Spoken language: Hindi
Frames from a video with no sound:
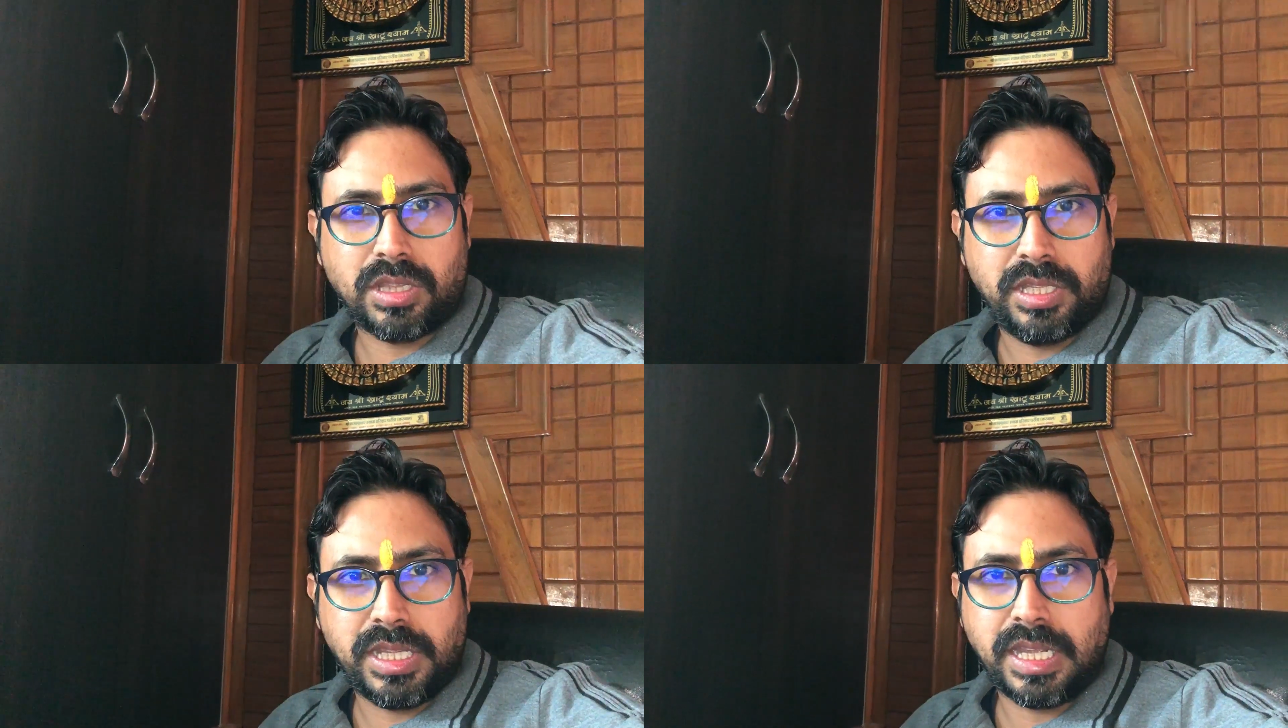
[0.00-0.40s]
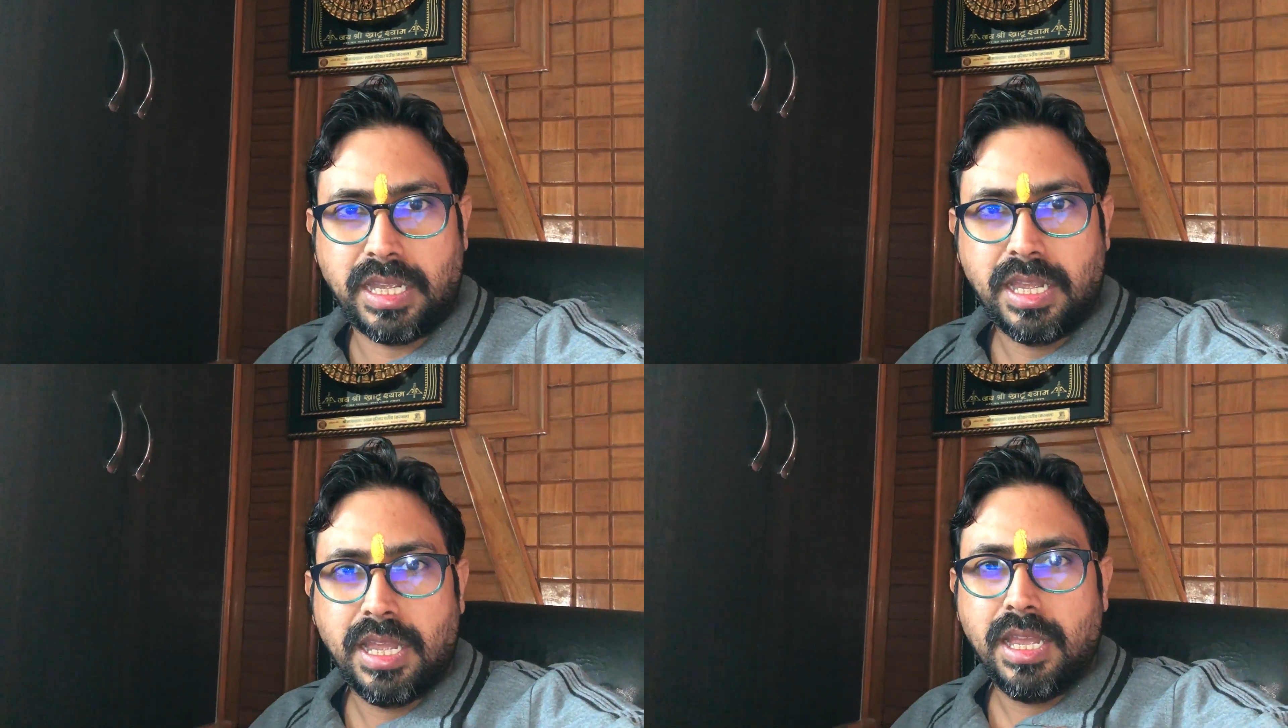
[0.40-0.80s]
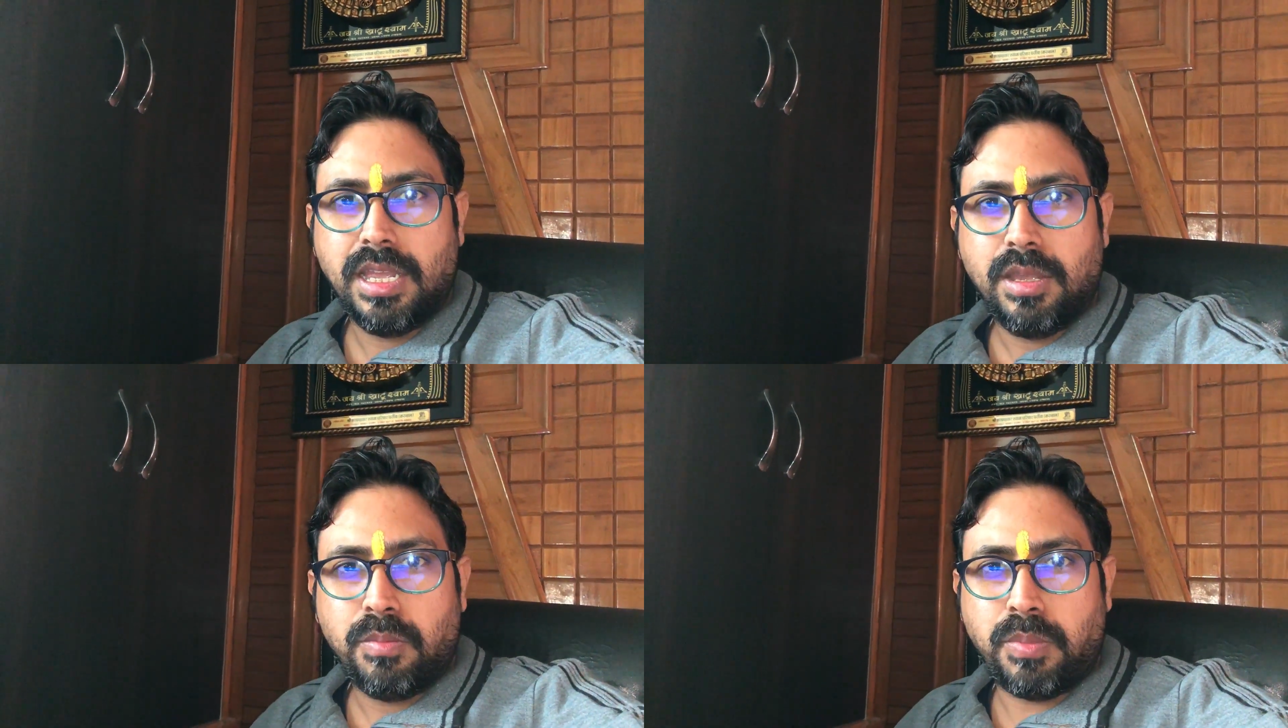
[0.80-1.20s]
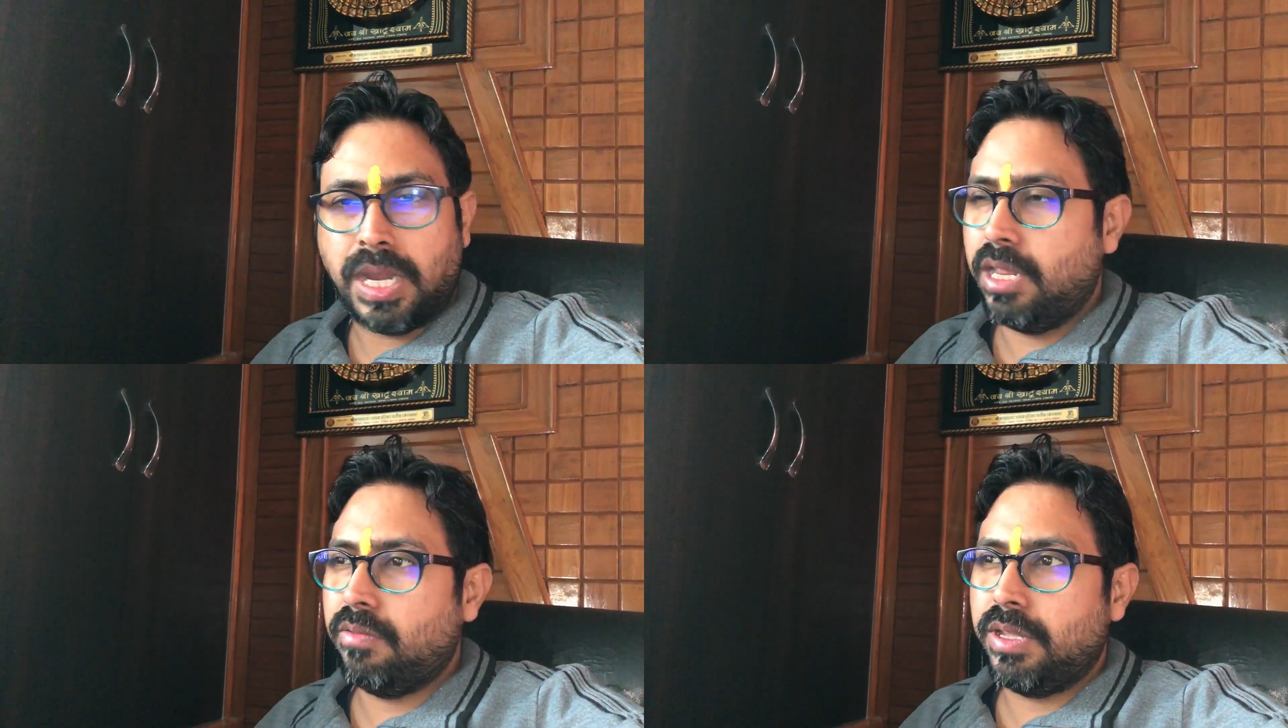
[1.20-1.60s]
कर दी है
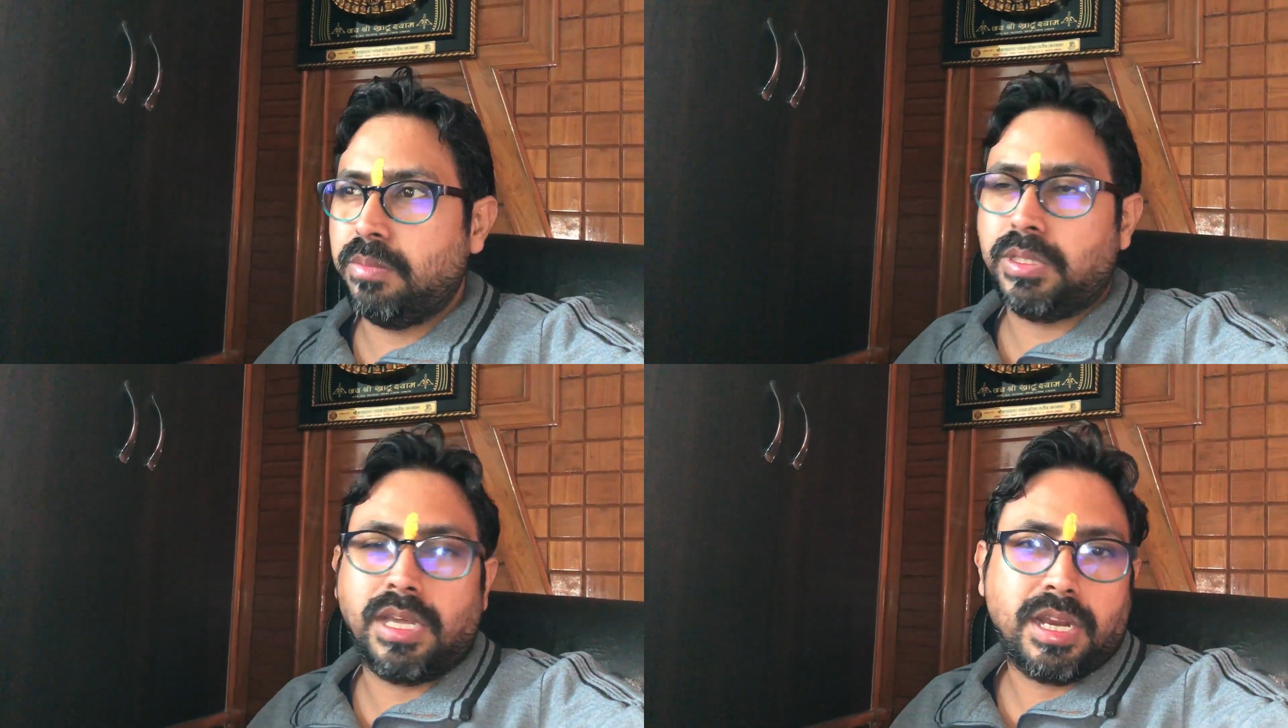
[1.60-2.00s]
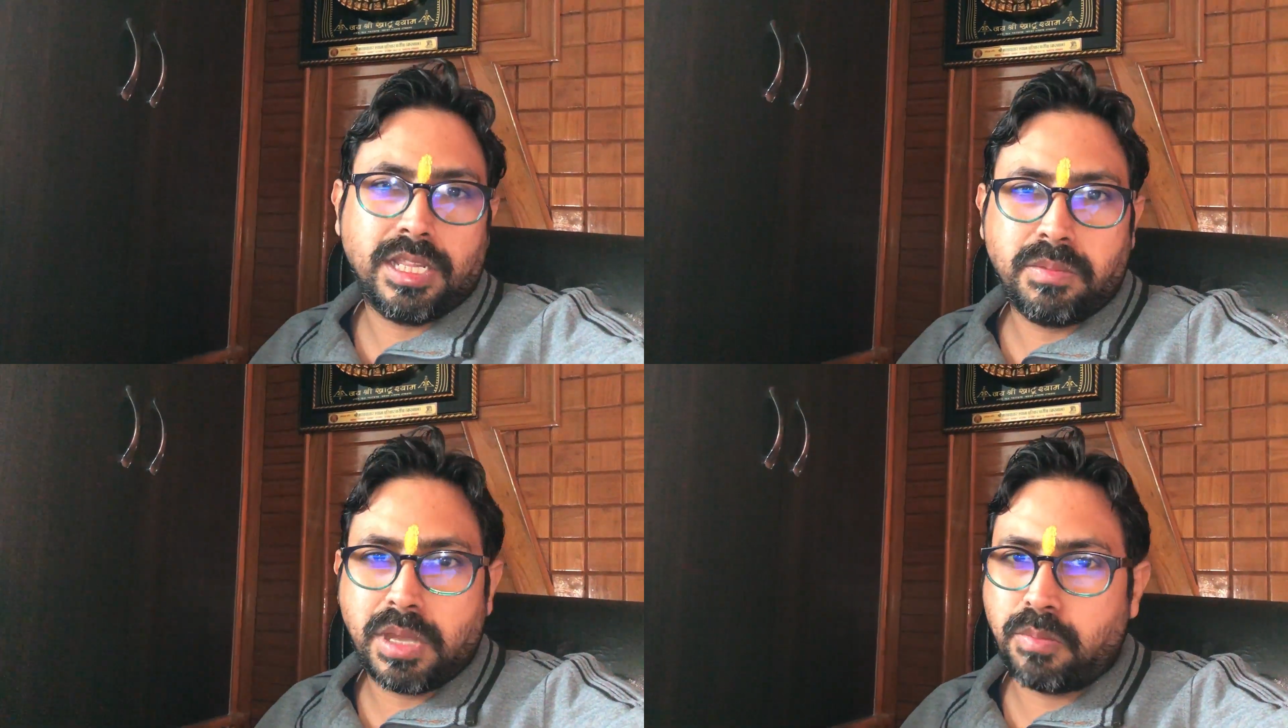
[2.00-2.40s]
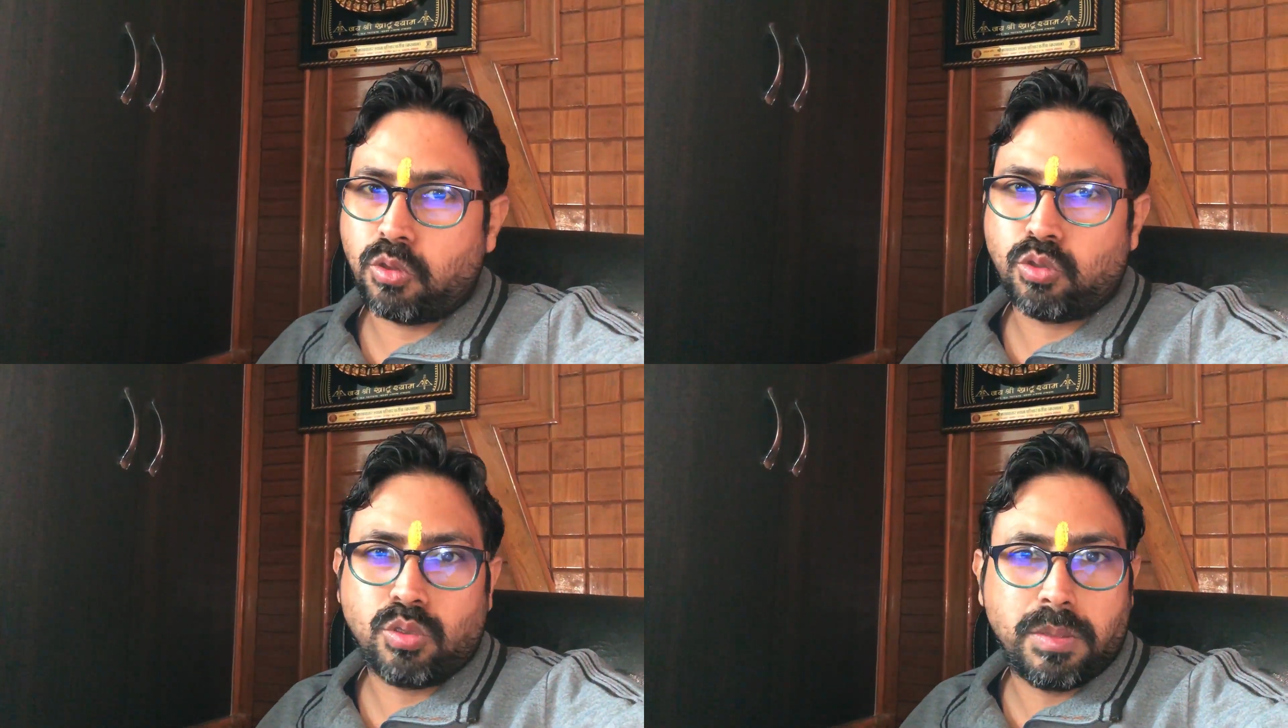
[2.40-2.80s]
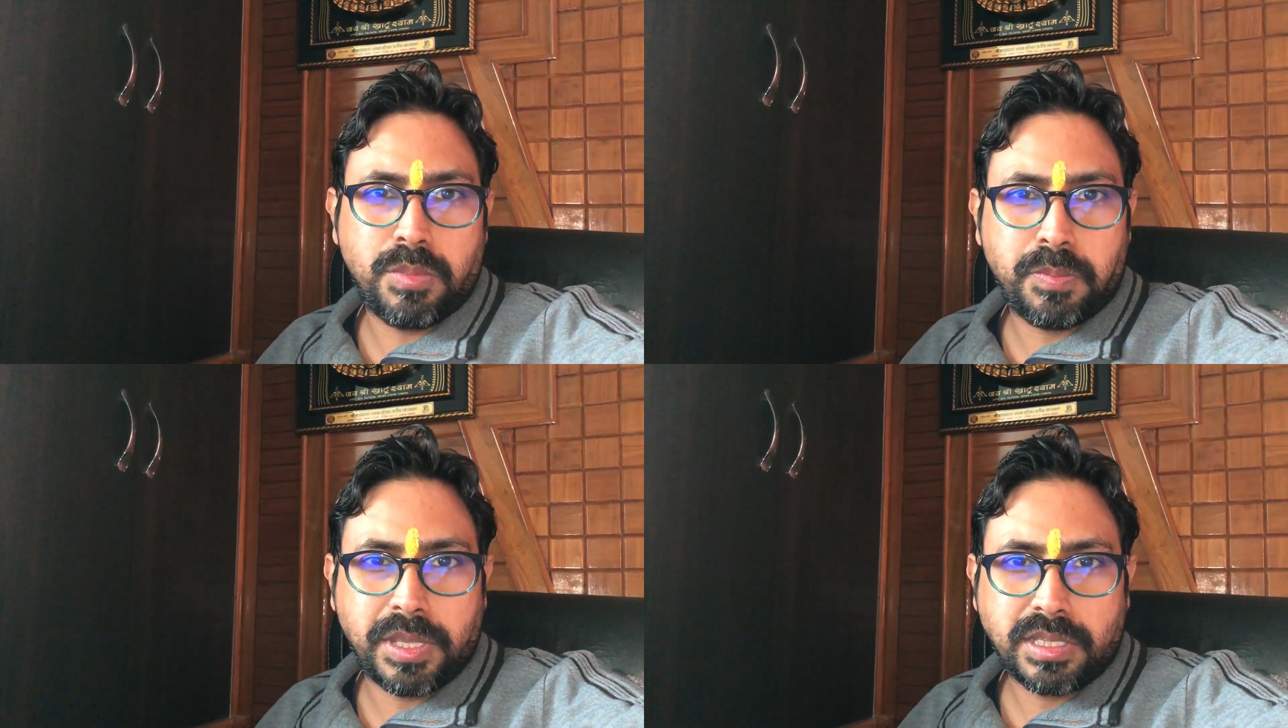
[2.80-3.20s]
पहले वही बता रहा था मैं आपको सौ एम